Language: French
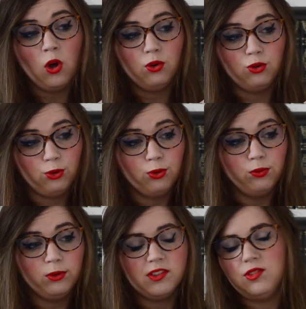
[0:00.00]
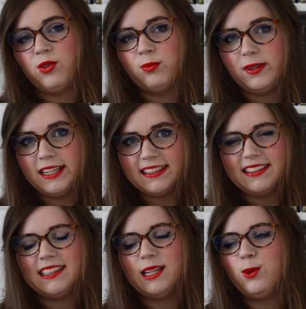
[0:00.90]
Je vous le dis d'emblée,
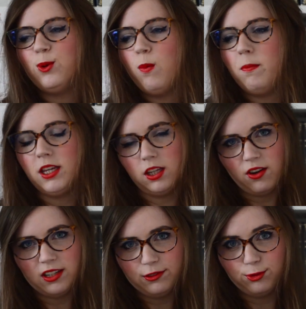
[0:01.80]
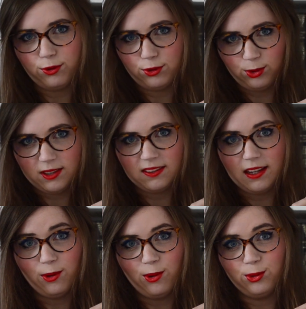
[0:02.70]
c'est le meilleur livre de Françoise
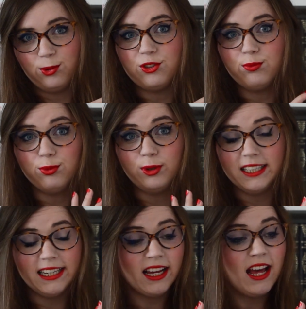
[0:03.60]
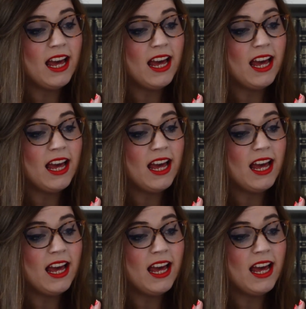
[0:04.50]
Sagan que j'ai pu lire.